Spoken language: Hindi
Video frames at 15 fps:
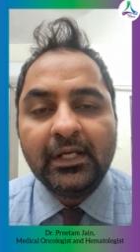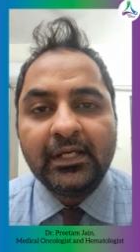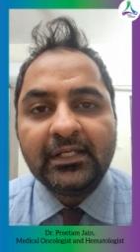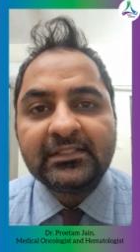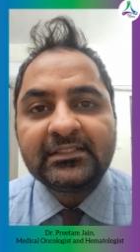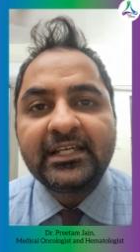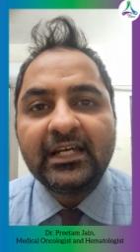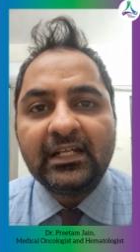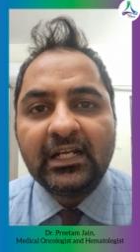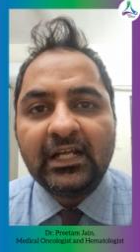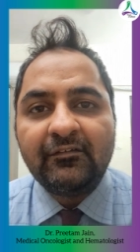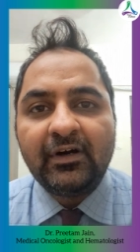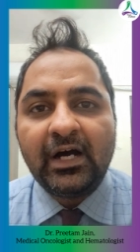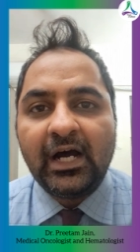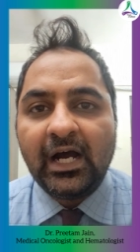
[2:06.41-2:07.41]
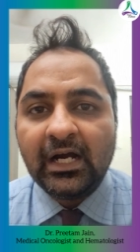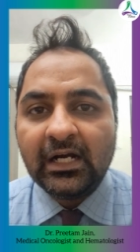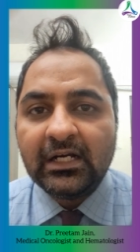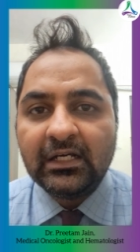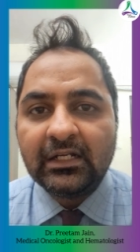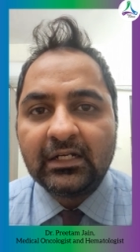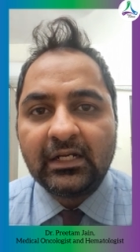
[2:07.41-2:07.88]
इसके अलावा
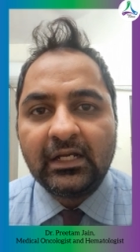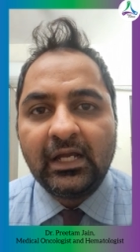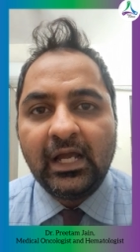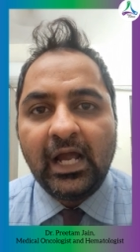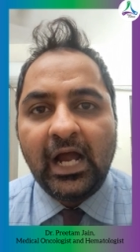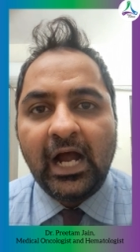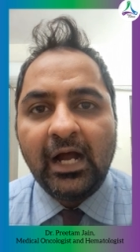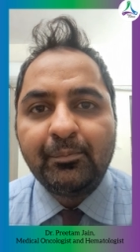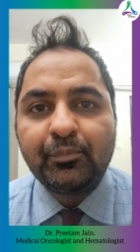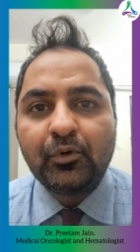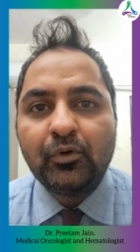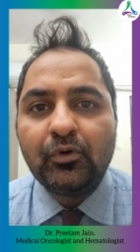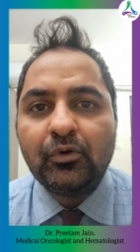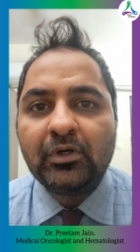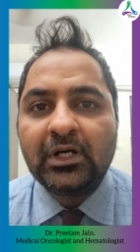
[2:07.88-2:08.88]
अगर आपको